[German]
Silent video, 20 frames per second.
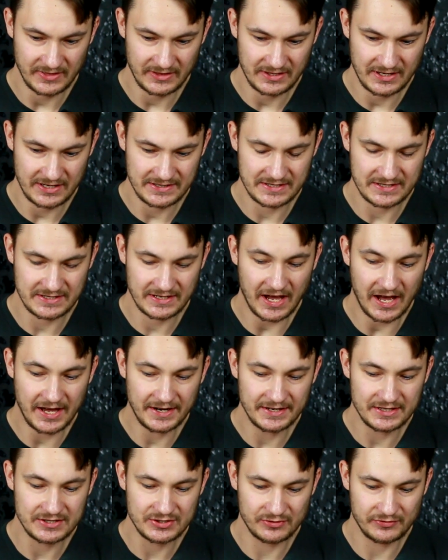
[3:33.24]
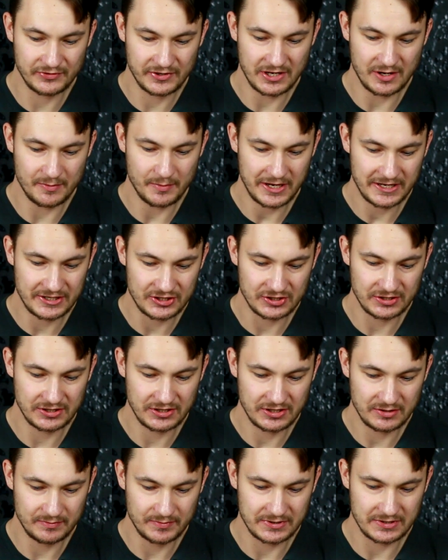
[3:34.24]
dass es gar nicht so viele Menschen
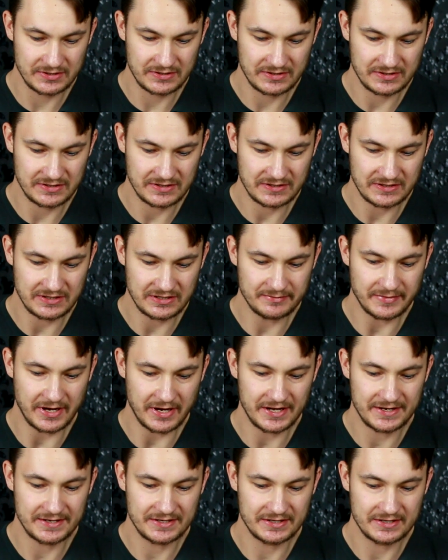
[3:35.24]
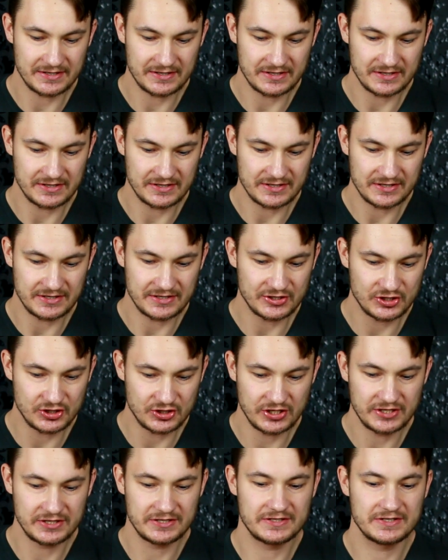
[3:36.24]
gibt, die meine
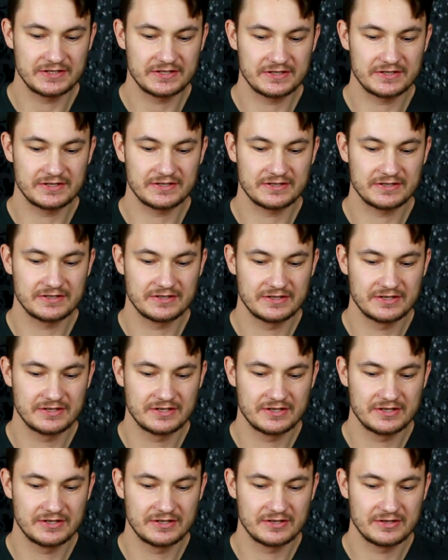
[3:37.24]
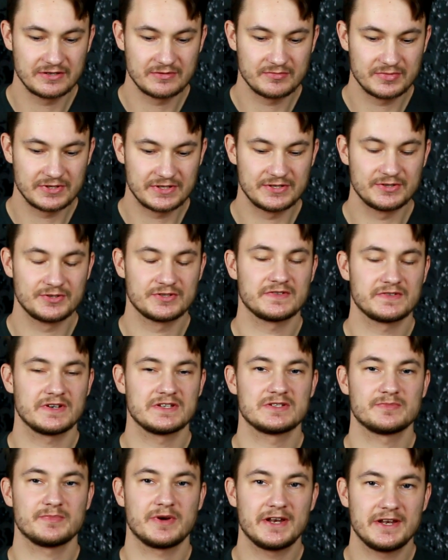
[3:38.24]
Geschichte
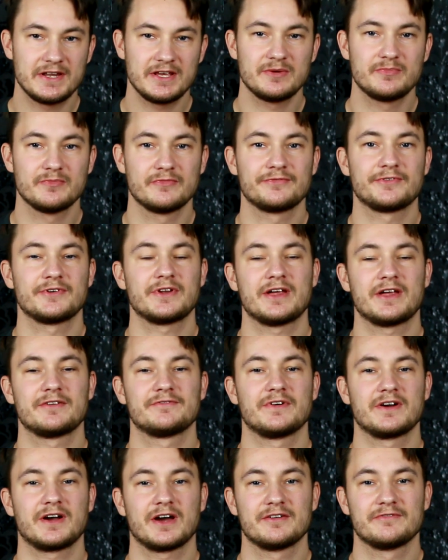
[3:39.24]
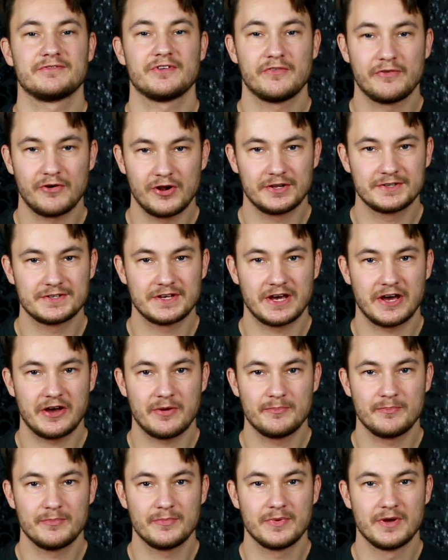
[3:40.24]
beziehungsweise mein Leben von Anfang an verfolgt
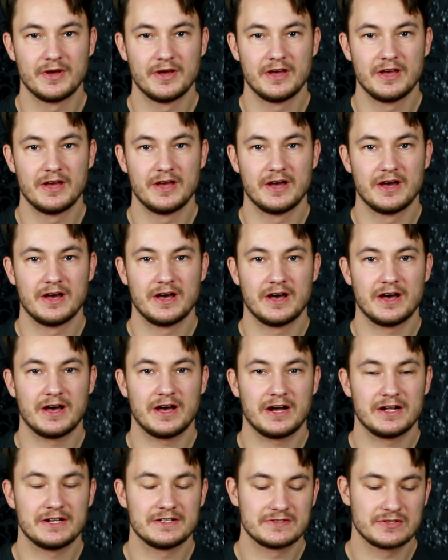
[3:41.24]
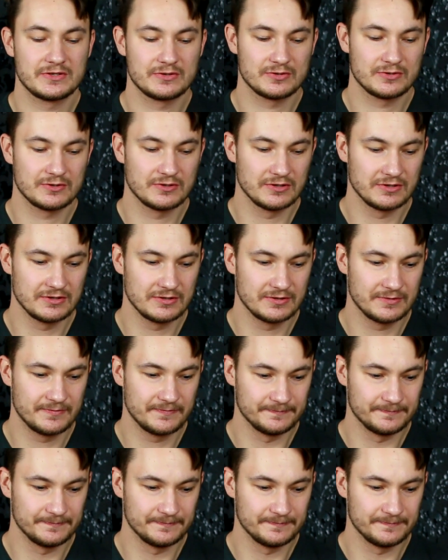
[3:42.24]
haben. Also